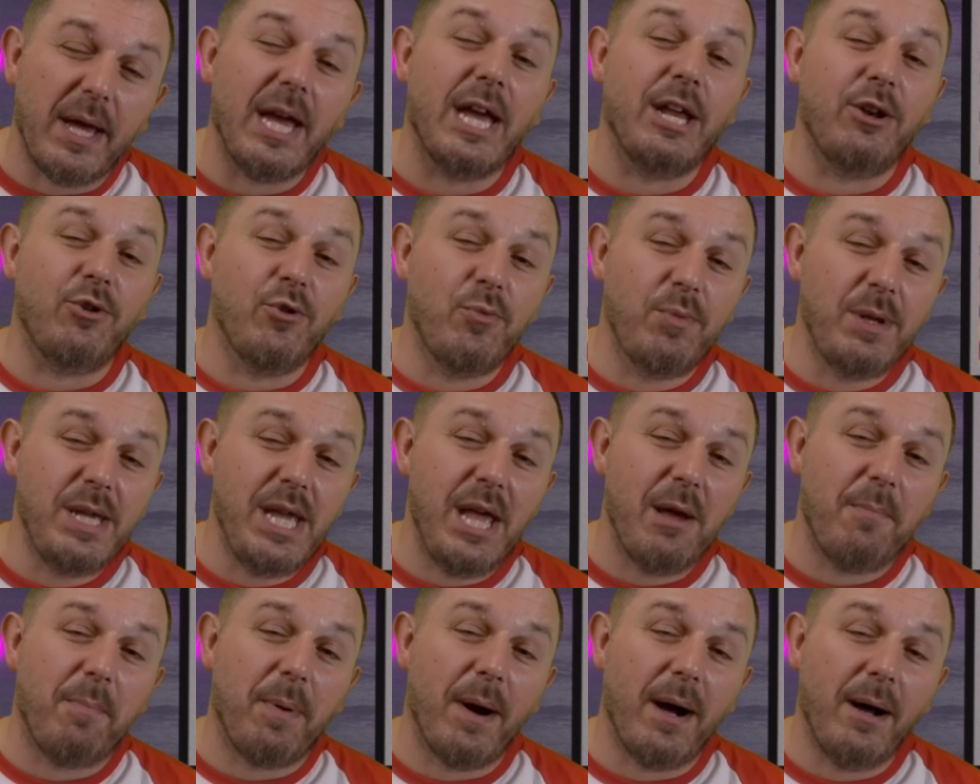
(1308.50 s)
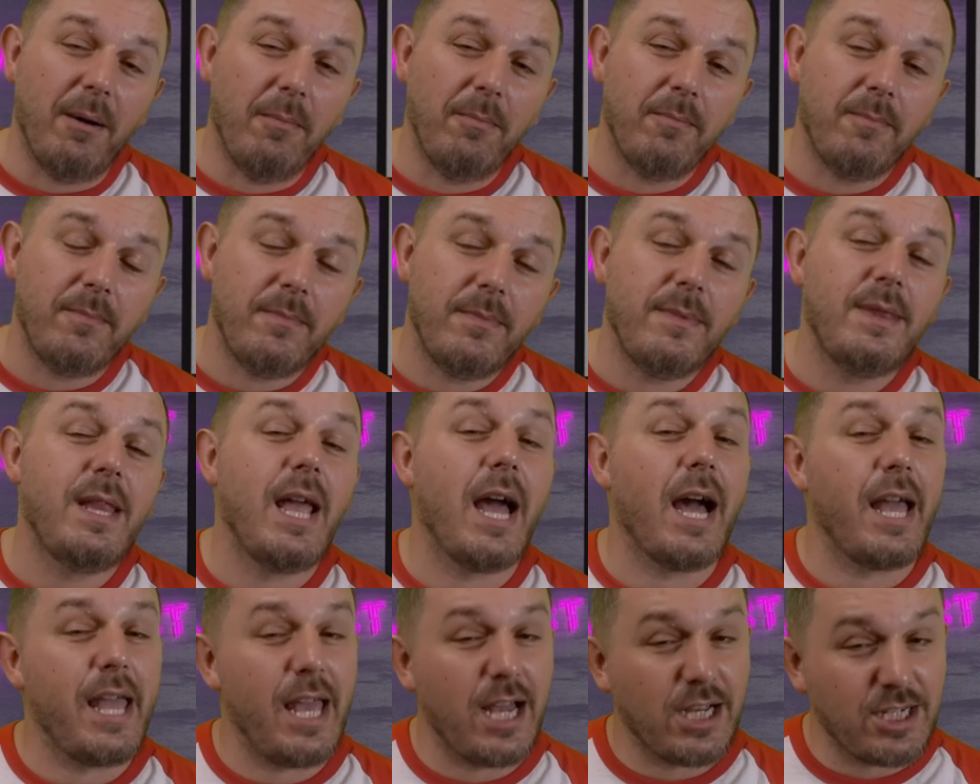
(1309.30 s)
Et n'oubliez pas,
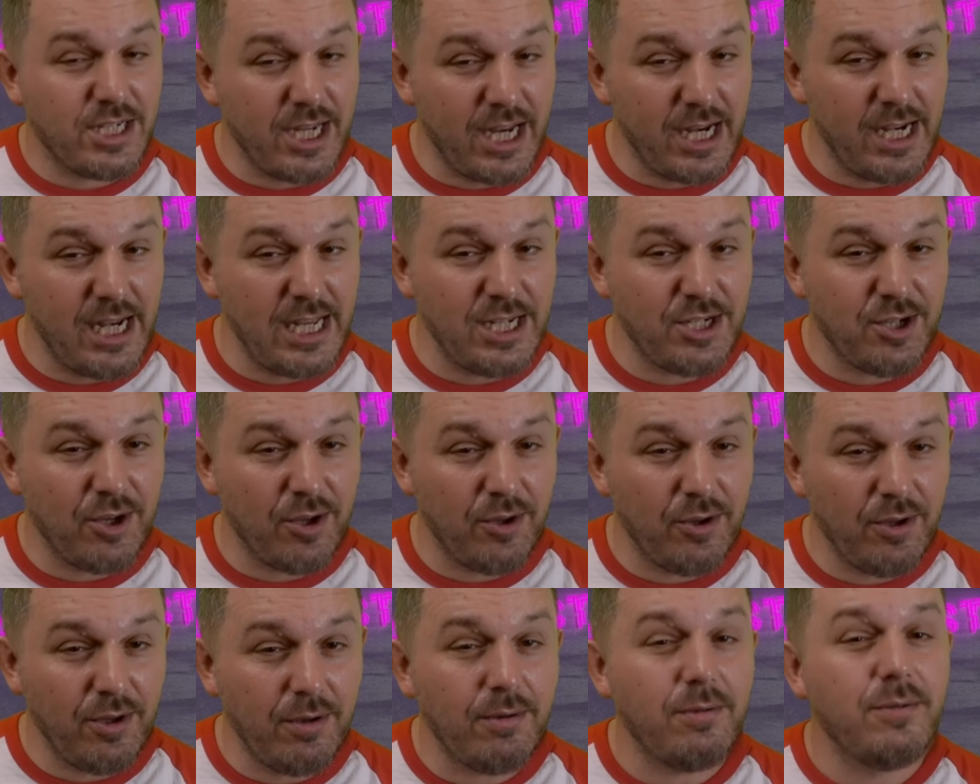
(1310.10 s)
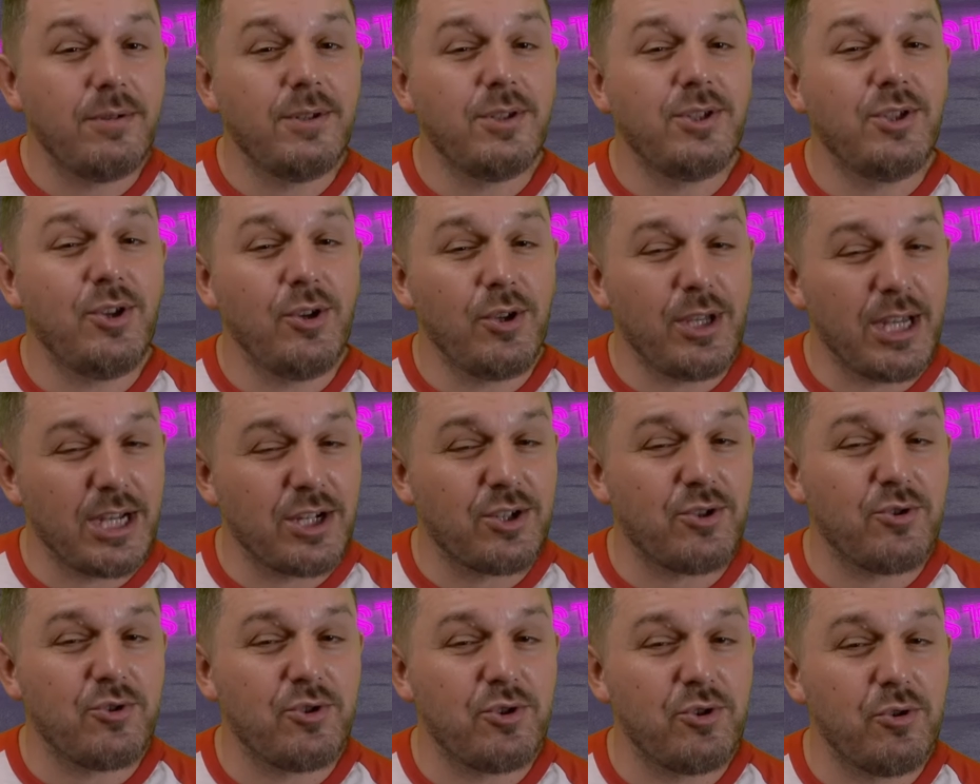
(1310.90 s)
derrière chaque légende se
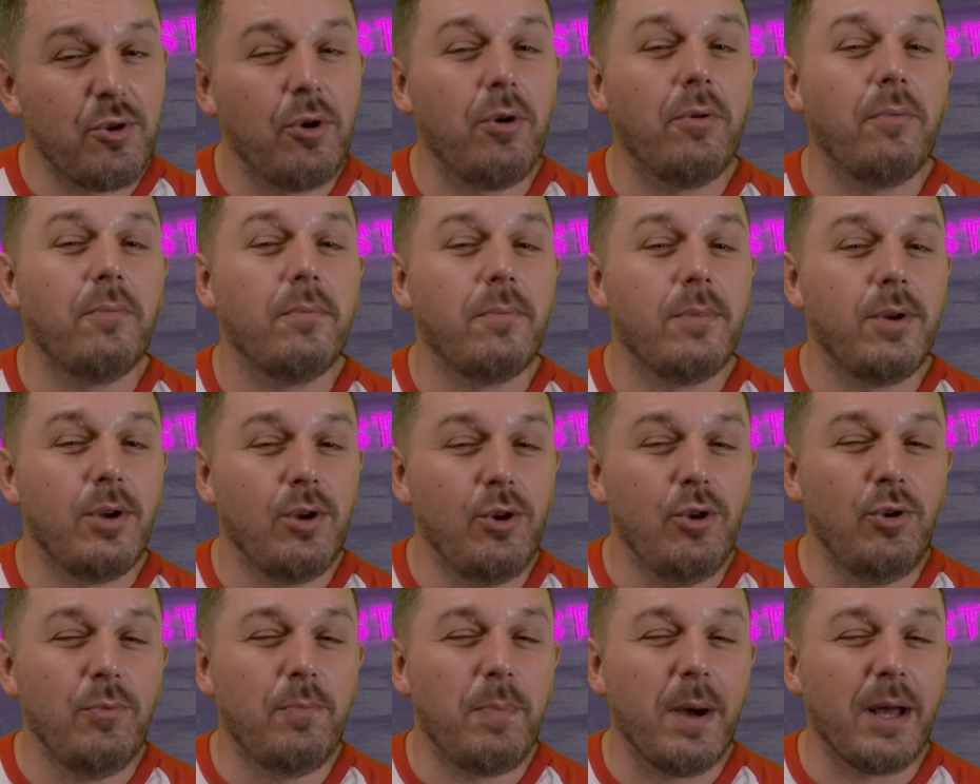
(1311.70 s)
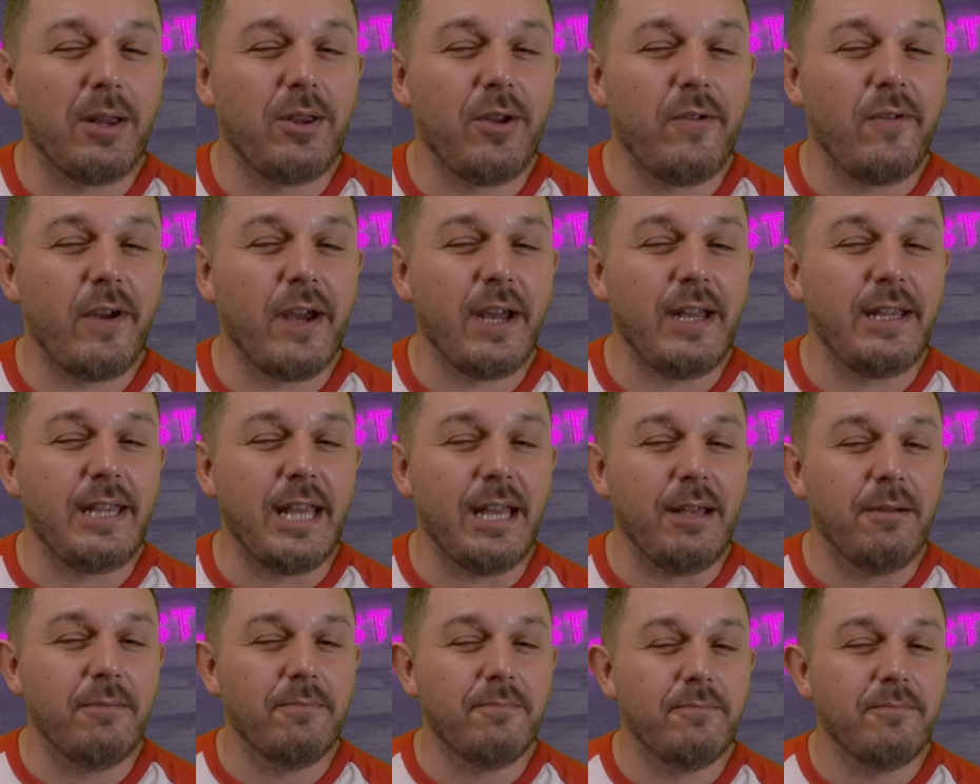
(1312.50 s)
cache toujours une part de vérité.